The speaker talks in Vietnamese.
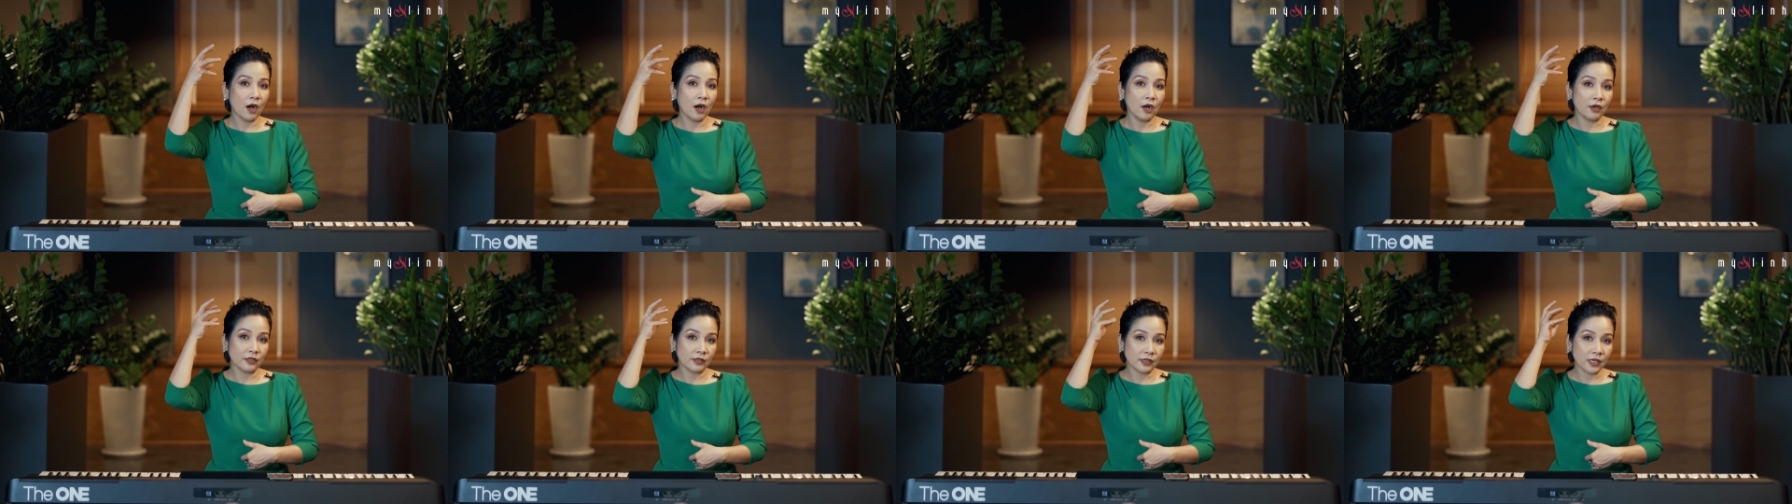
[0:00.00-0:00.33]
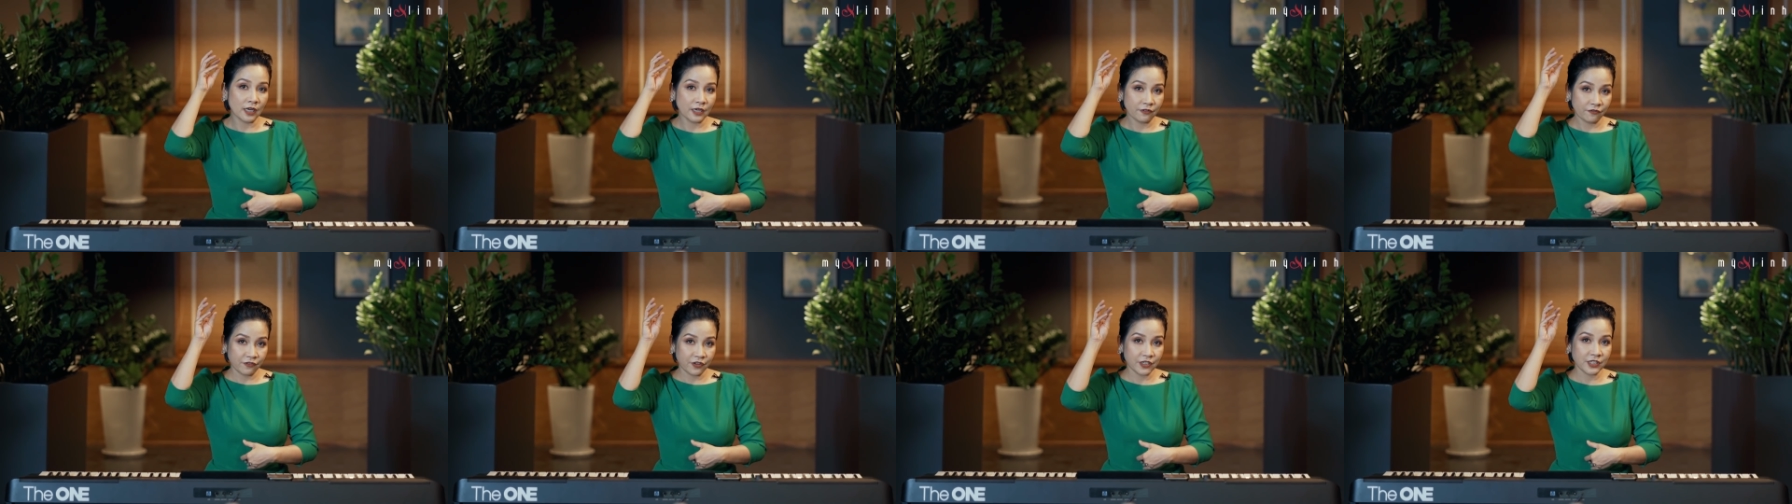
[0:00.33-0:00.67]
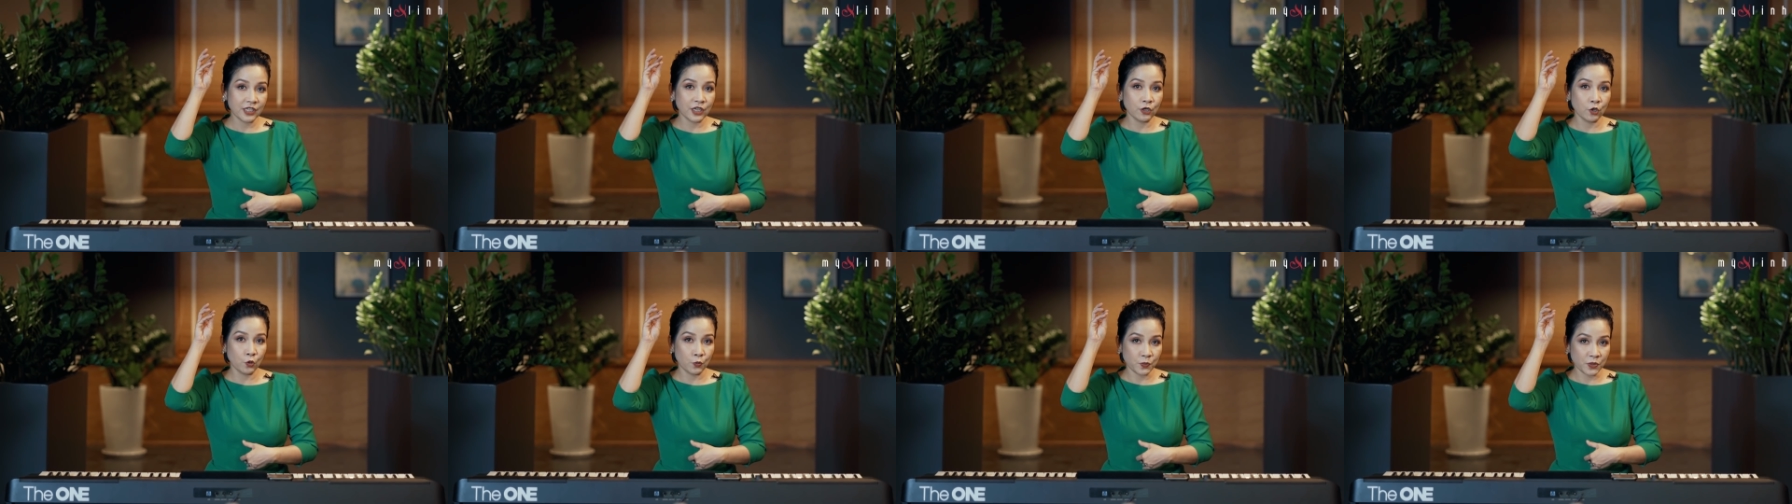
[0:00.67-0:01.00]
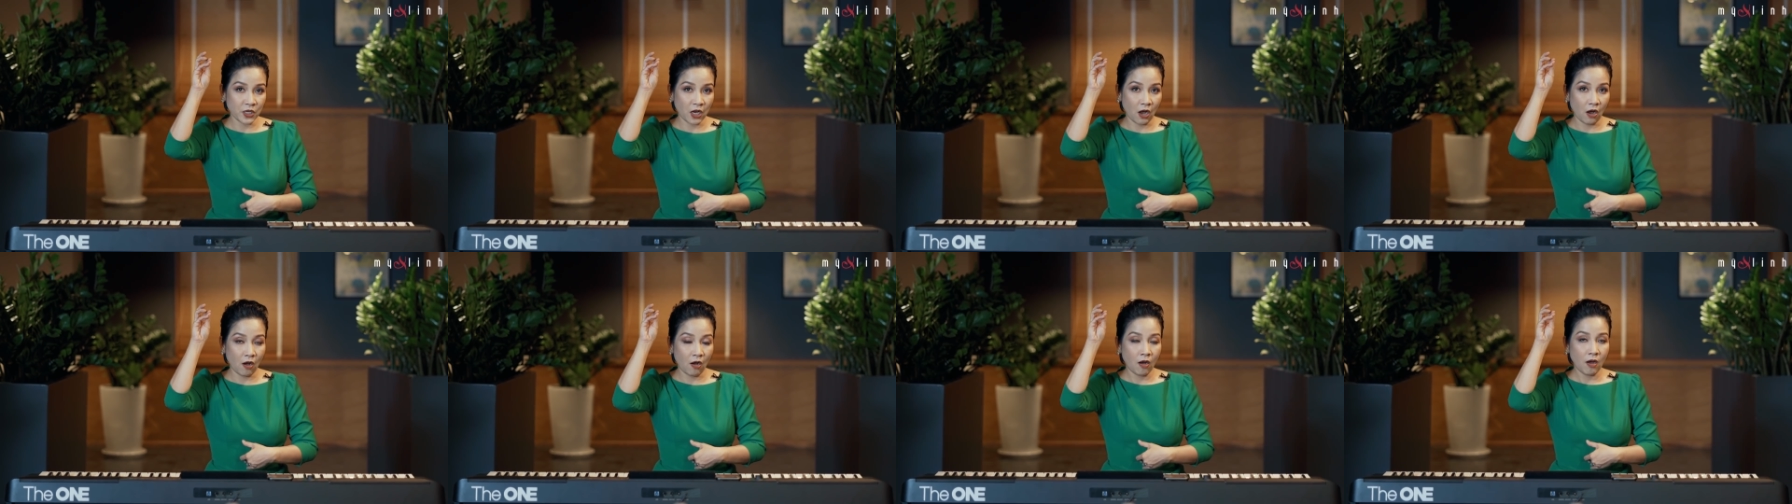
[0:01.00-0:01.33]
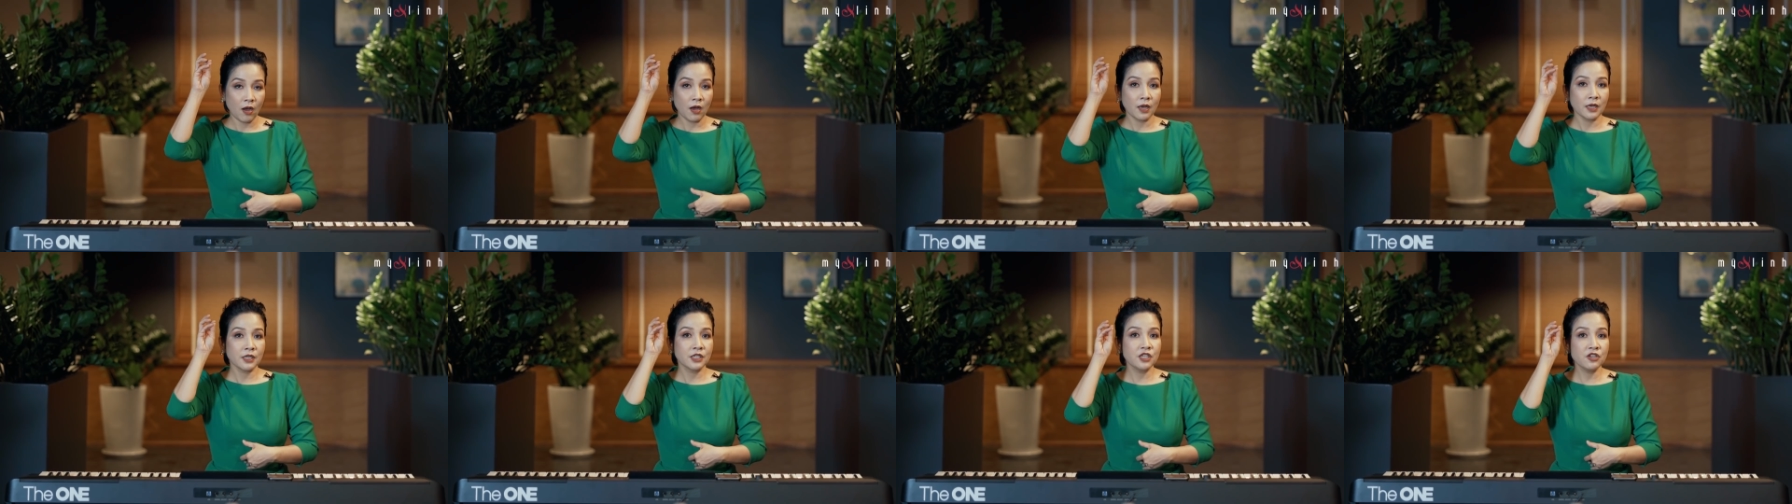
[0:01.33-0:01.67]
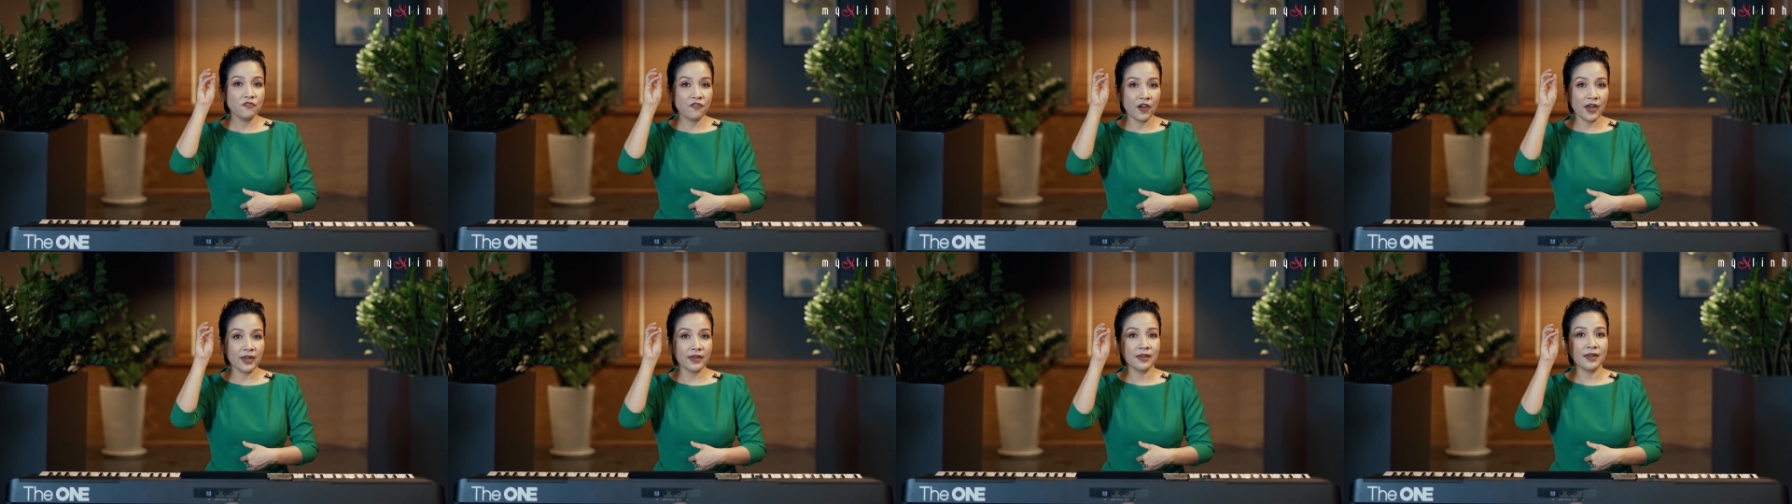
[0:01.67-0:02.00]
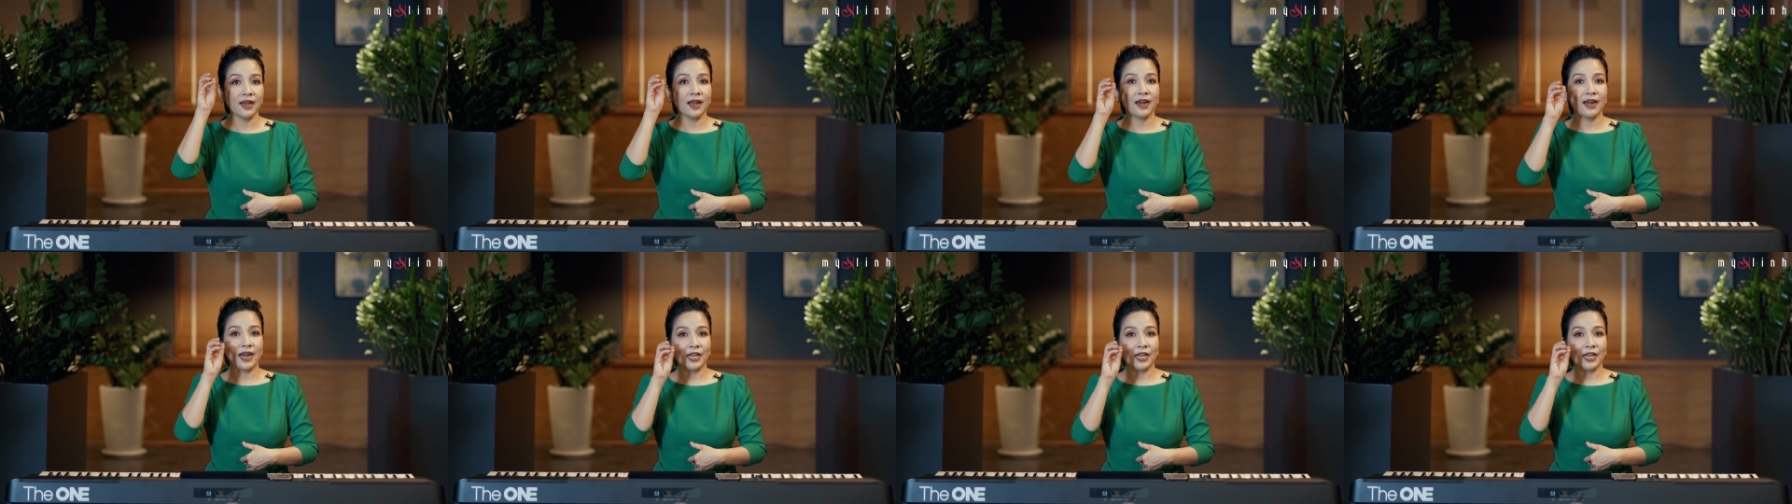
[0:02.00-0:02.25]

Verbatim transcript: ở tận phía trên hộp sọ như vậy